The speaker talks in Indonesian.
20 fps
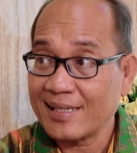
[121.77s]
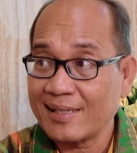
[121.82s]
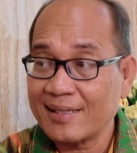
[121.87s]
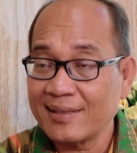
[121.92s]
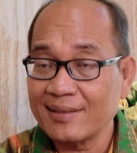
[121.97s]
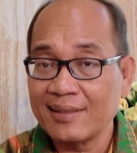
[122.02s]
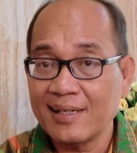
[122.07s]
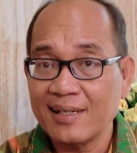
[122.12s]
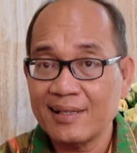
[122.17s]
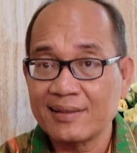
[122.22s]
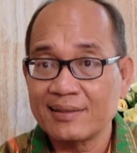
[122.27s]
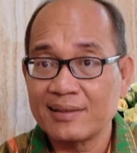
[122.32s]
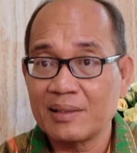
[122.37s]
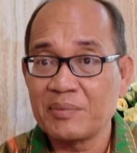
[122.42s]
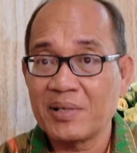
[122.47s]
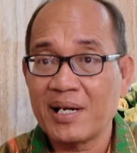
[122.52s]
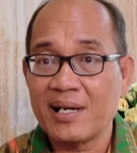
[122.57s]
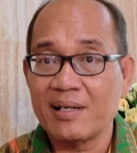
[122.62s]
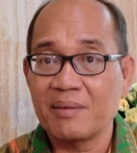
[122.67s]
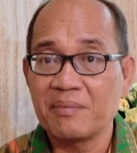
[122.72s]
nah sekarang dia
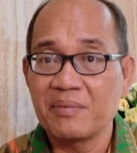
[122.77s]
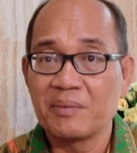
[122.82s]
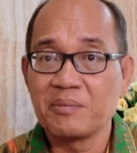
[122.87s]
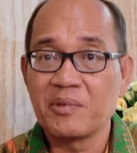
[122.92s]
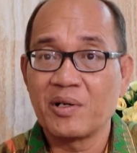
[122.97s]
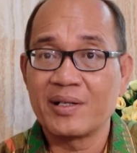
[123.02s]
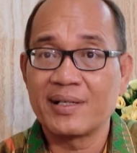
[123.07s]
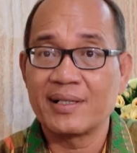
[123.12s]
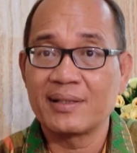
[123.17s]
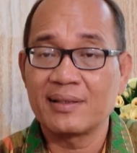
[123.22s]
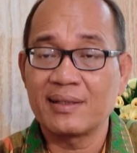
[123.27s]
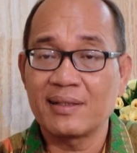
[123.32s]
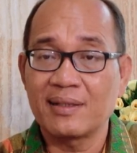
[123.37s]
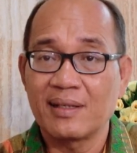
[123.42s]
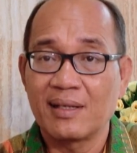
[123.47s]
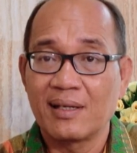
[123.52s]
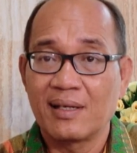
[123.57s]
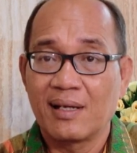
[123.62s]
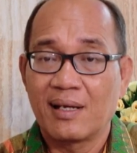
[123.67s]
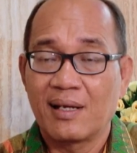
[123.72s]
kita berharap bahwa nanti